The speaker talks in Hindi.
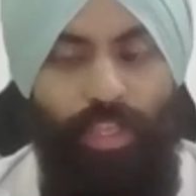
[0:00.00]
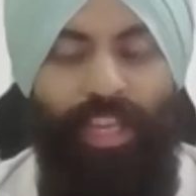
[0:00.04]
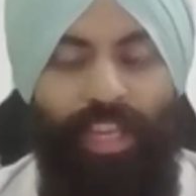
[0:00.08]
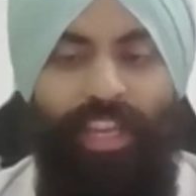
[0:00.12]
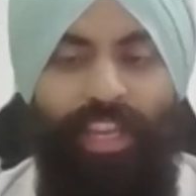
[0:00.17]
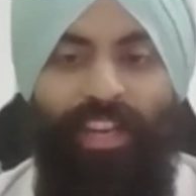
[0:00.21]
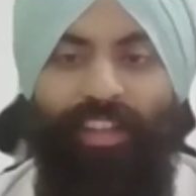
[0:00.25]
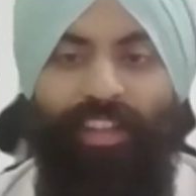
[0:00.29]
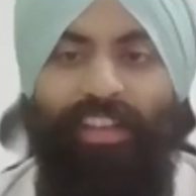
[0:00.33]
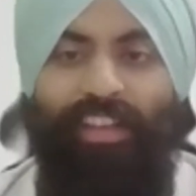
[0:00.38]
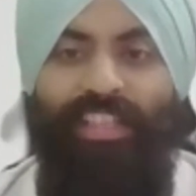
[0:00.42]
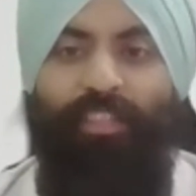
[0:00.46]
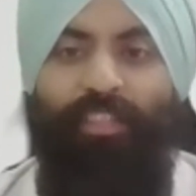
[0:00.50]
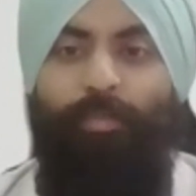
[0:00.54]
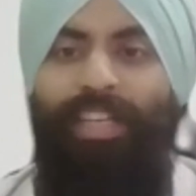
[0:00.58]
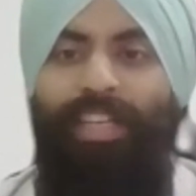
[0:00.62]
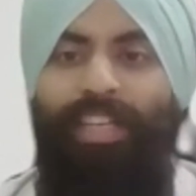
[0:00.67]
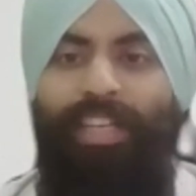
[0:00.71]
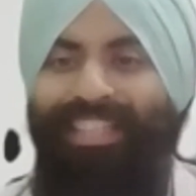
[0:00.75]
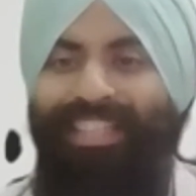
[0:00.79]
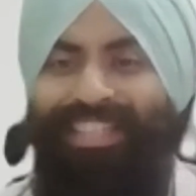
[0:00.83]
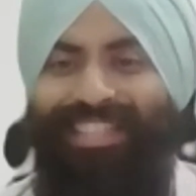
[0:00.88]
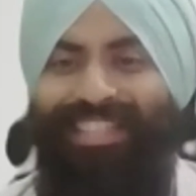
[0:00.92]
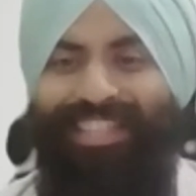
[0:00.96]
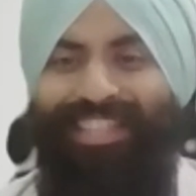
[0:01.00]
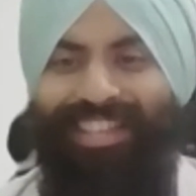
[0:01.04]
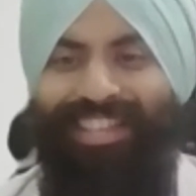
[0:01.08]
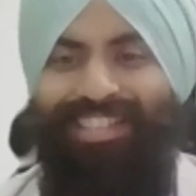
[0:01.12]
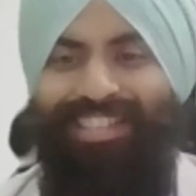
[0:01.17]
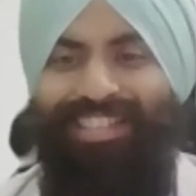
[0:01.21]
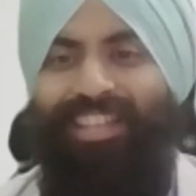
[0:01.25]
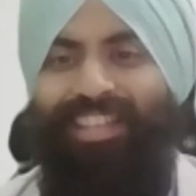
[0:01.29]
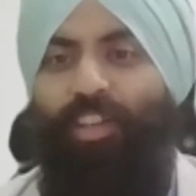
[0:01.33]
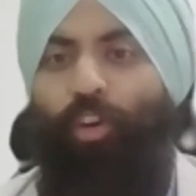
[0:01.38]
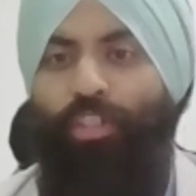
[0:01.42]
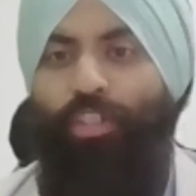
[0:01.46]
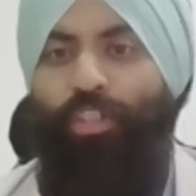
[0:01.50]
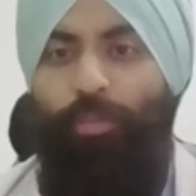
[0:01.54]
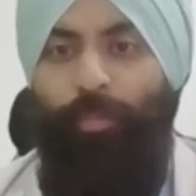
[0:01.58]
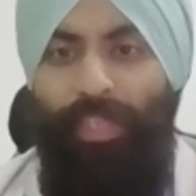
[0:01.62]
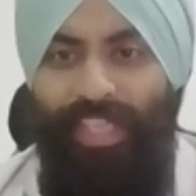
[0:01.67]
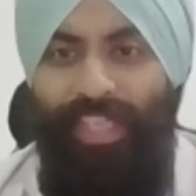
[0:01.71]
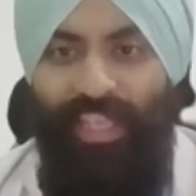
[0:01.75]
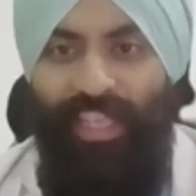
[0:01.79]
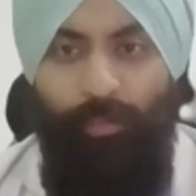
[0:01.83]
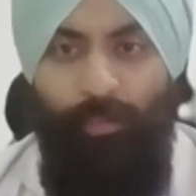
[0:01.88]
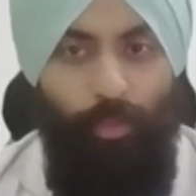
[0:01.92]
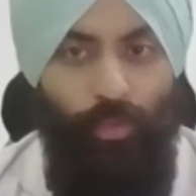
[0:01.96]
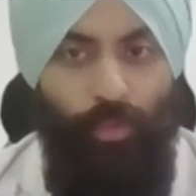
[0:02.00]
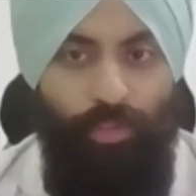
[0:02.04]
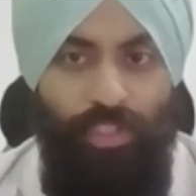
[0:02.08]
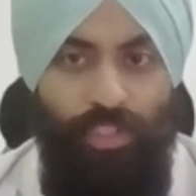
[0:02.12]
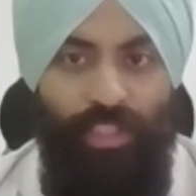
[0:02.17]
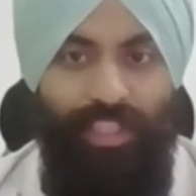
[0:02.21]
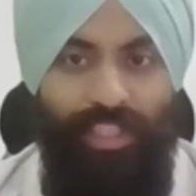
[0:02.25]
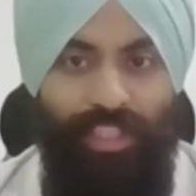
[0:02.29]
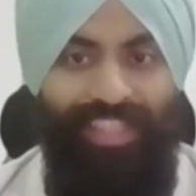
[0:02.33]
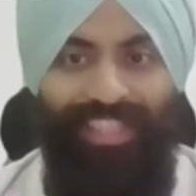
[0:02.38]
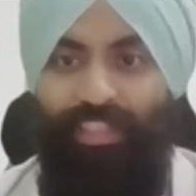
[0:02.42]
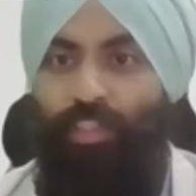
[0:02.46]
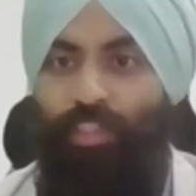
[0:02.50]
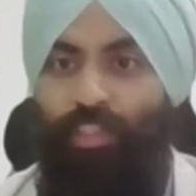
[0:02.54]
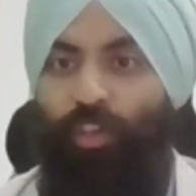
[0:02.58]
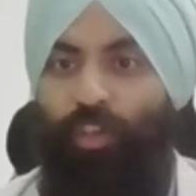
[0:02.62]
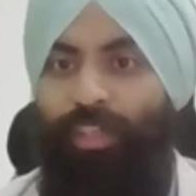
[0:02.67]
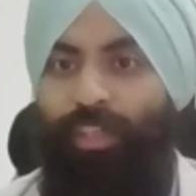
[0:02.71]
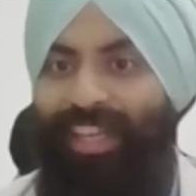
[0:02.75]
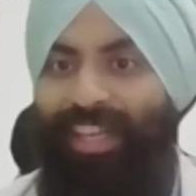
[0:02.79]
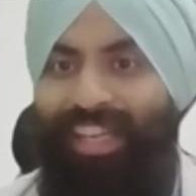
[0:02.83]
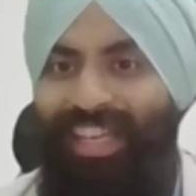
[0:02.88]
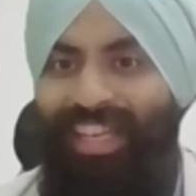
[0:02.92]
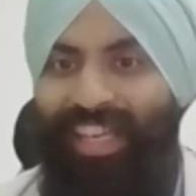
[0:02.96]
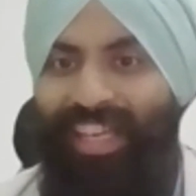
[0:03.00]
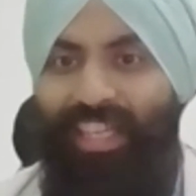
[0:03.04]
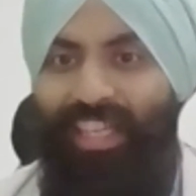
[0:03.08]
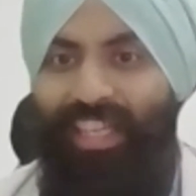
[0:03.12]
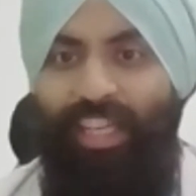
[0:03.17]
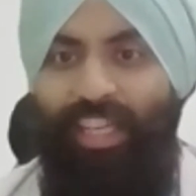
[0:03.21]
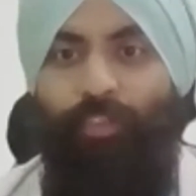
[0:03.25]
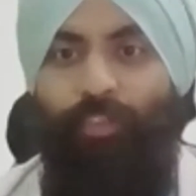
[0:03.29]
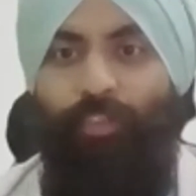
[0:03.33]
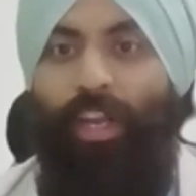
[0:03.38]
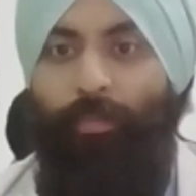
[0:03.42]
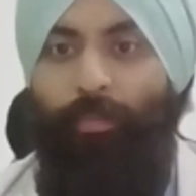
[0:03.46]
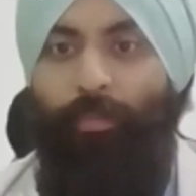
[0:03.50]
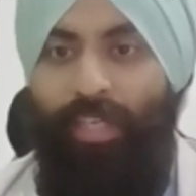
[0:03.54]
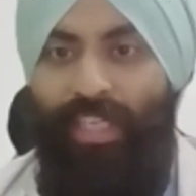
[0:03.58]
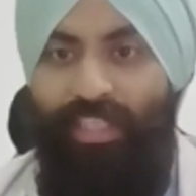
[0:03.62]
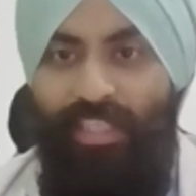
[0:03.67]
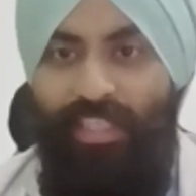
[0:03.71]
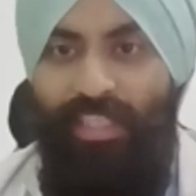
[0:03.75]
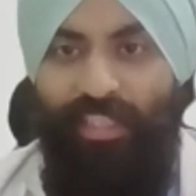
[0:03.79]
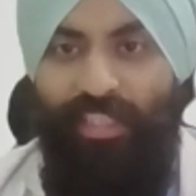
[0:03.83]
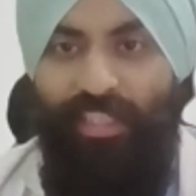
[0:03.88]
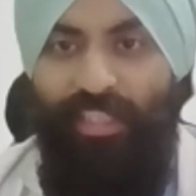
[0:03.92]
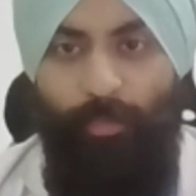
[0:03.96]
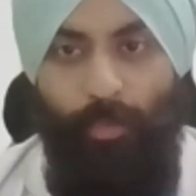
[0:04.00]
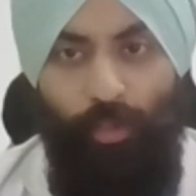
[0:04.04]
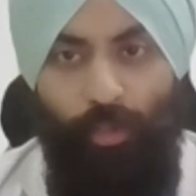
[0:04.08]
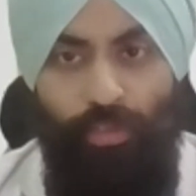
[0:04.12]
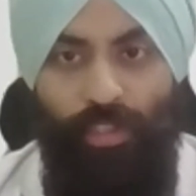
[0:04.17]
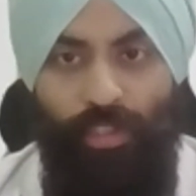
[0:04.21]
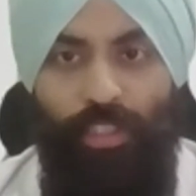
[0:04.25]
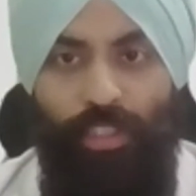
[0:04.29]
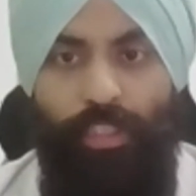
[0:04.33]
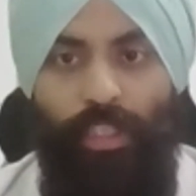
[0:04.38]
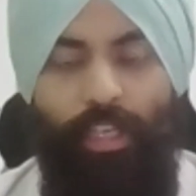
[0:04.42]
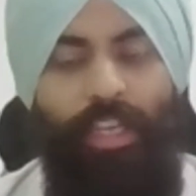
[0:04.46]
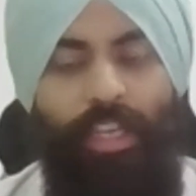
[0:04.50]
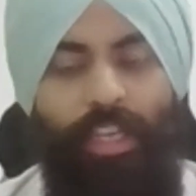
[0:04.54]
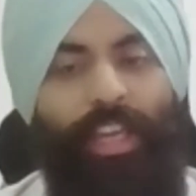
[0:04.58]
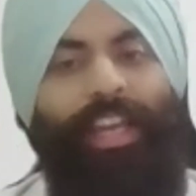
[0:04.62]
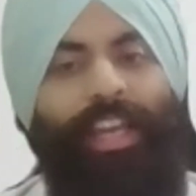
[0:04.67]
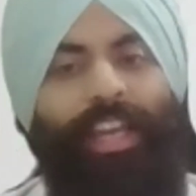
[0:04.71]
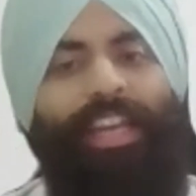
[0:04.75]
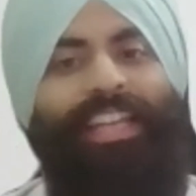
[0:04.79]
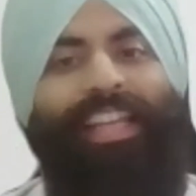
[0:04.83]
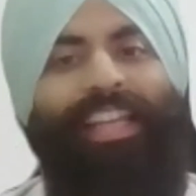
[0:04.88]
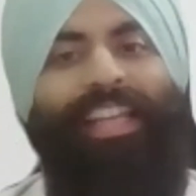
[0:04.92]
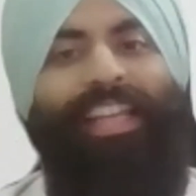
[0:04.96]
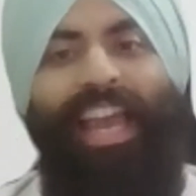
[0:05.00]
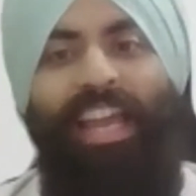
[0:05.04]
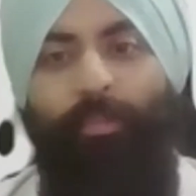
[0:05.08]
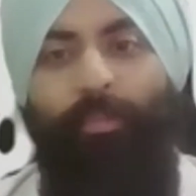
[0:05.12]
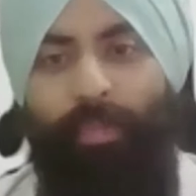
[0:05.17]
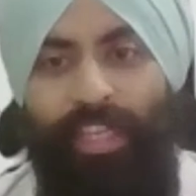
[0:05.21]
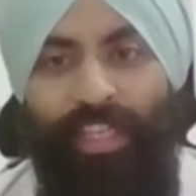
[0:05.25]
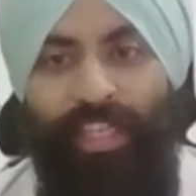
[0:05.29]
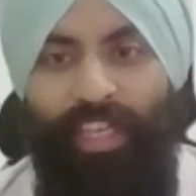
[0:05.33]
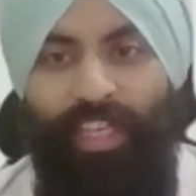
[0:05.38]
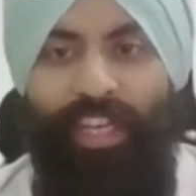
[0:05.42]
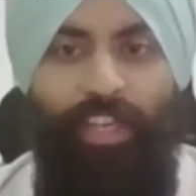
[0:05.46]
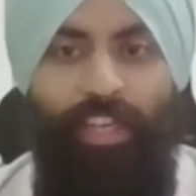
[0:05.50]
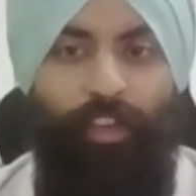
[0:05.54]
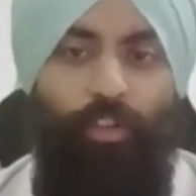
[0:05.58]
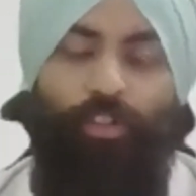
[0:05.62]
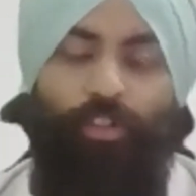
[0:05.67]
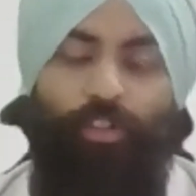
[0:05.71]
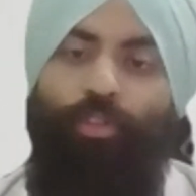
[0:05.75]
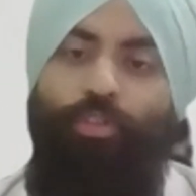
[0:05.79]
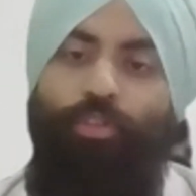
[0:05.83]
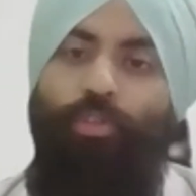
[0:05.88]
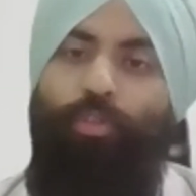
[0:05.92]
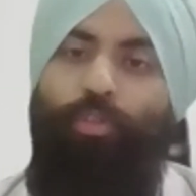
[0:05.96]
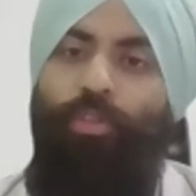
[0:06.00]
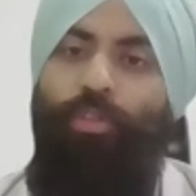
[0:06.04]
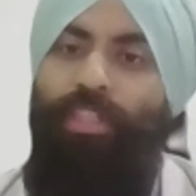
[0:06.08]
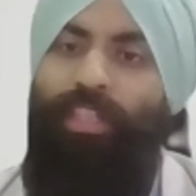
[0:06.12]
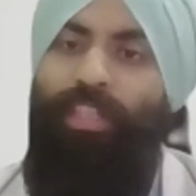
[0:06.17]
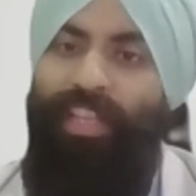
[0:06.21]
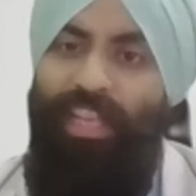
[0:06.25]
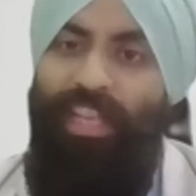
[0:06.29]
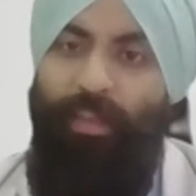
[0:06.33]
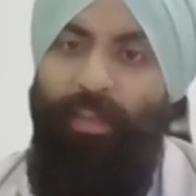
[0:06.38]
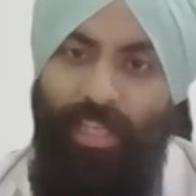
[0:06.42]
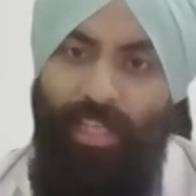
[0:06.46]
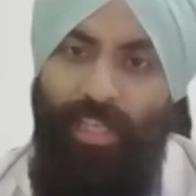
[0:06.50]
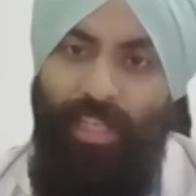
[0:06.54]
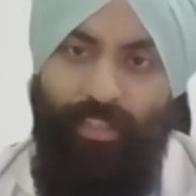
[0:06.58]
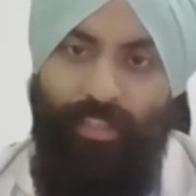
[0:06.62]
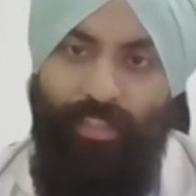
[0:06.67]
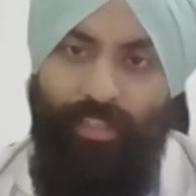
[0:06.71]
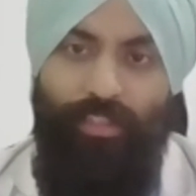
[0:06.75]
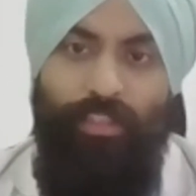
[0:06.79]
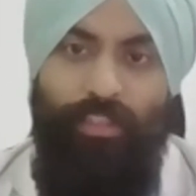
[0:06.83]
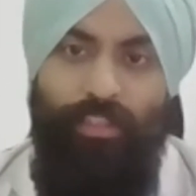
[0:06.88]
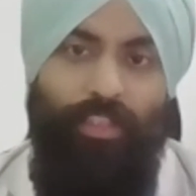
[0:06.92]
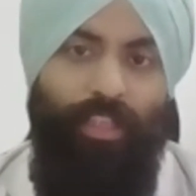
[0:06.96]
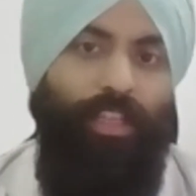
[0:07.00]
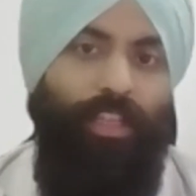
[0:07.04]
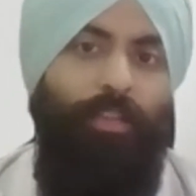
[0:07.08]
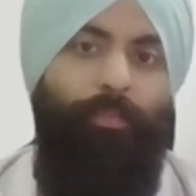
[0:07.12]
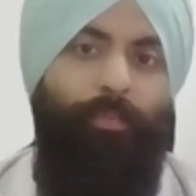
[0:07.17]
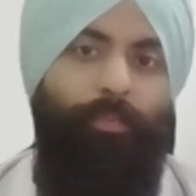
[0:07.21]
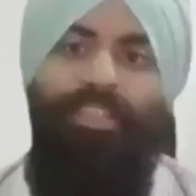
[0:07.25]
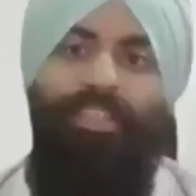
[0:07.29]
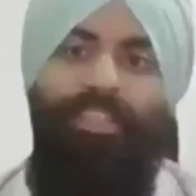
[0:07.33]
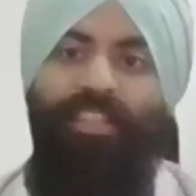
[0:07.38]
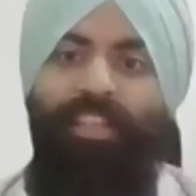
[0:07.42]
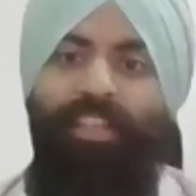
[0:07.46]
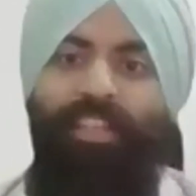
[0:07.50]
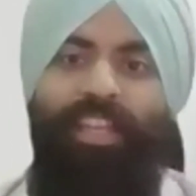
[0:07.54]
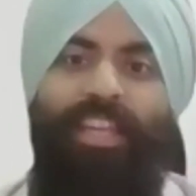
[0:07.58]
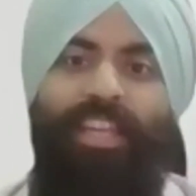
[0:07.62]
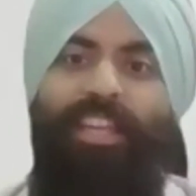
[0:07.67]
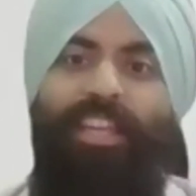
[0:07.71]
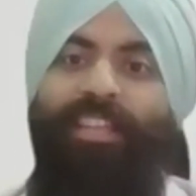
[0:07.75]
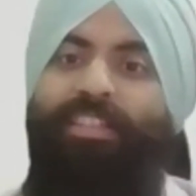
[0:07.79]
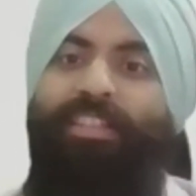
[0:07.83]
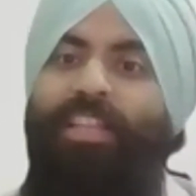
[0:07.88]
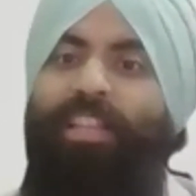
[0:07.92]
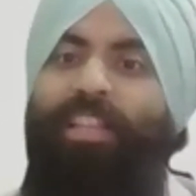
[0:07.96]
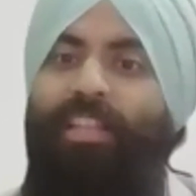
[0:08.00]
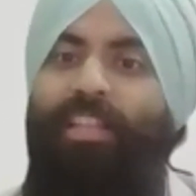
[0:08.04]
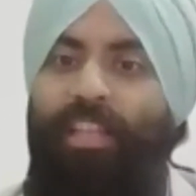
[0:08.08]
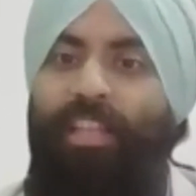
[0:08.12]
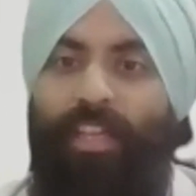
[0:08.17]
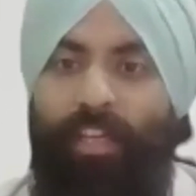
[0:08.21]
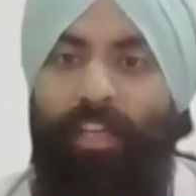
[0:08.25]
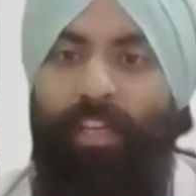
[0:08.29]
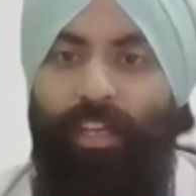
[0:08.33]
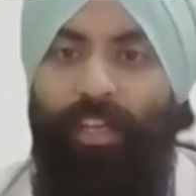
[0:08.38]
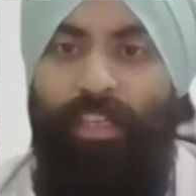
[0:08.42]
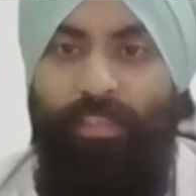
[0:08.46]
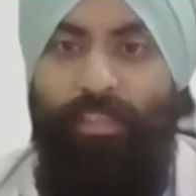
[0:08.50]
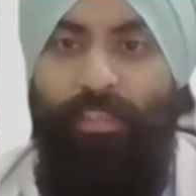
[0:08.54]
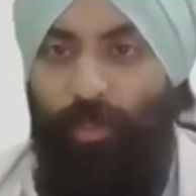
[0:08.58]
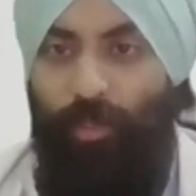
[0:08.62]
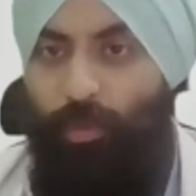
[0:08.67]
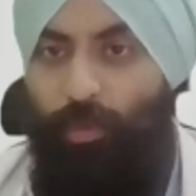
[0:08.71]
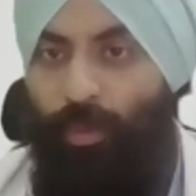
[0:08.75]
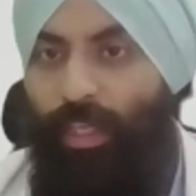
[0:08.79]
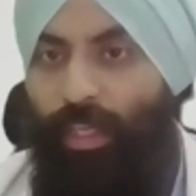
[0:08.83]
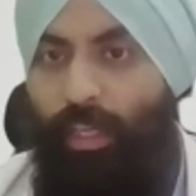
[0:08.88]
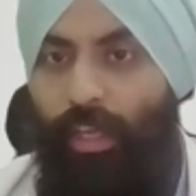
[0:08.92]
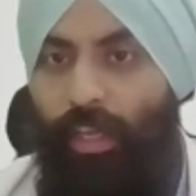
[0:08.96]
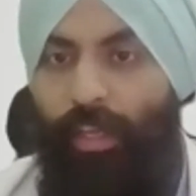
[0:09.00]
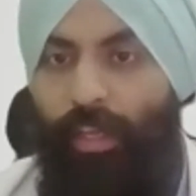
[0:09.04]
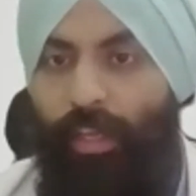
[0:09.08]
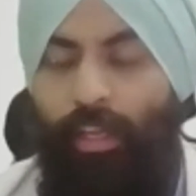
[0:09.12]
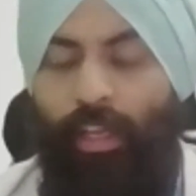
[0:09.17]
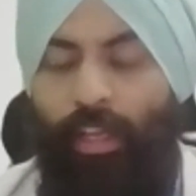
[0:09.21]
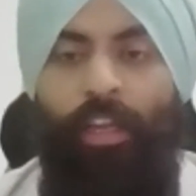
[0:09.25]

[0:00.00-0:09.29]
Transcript: ki hair transplant is just a cosmetic procedure it's not an elective or emergency procedure it can be delayed also usko delay bhi kar sakte hain hum aisa nahi ki jaldi karna zaruri hai